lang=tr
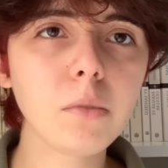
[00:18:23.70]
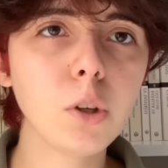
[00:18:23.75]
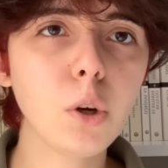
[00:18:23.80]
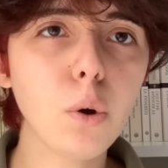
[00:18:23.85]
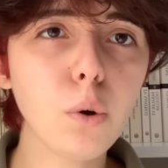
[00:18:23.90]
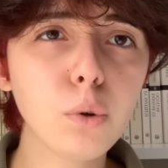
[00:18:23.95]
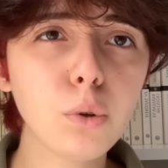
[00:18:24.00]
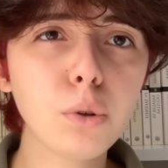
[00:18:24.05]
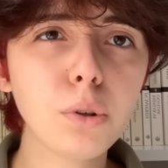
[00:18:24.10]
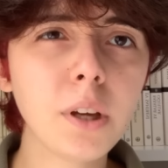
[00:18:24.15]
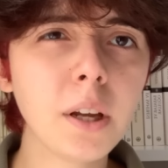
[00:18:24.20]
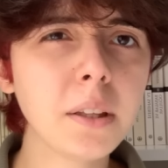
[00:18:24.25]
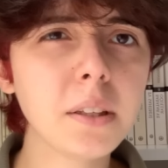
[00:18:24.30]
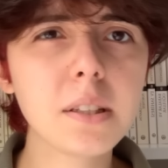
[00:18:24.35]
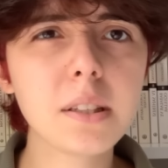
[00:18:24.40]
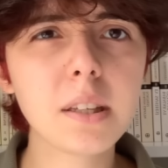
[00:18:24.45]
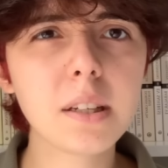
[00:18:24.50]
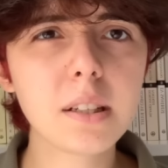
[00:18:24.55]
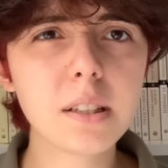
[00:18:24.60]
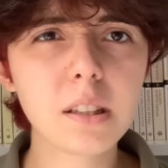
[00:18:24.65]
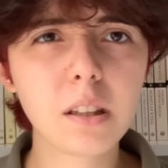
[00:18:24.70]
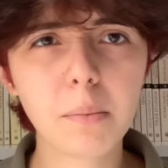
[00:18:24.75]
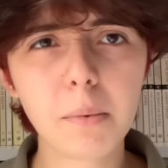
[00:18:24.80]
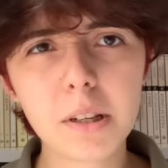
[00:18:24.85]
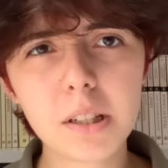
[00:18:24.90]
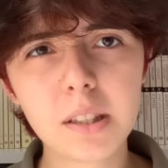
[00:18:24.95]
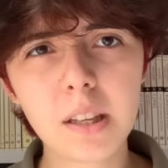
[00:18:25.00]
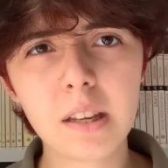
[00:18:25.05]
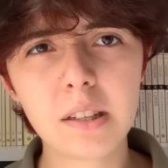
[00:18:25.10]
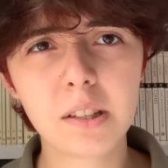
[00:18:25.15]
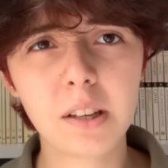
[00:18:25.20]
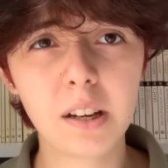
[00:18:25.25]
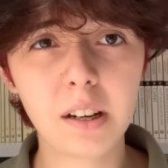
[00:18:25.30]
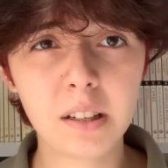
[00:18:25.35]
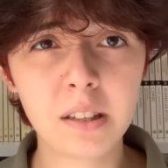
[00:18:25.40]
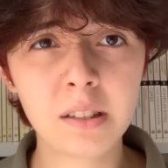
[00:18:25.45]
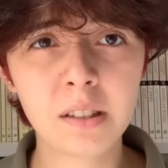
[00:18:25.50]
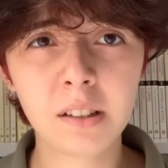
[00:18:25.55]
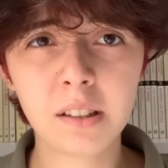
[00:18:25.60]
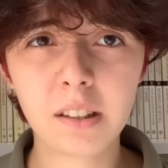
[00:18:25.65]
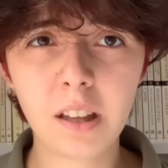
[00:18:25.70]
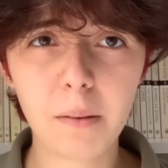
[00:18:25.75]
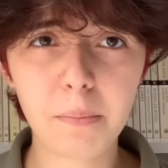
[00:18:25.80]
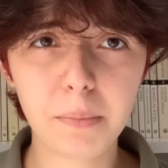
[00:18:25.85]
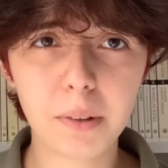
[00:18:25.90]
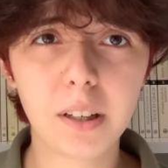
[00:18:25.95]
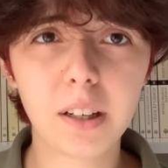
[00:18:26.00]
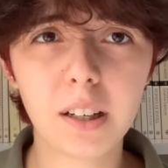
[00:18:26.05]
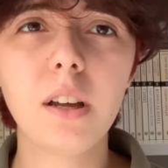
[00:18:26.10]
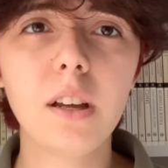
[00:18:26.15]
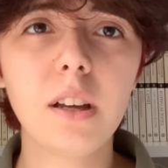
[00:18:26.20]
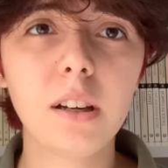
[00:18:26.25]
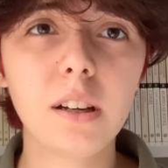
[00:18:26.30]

Okurken ister istemez Tess Gerritsen kitaplarıyla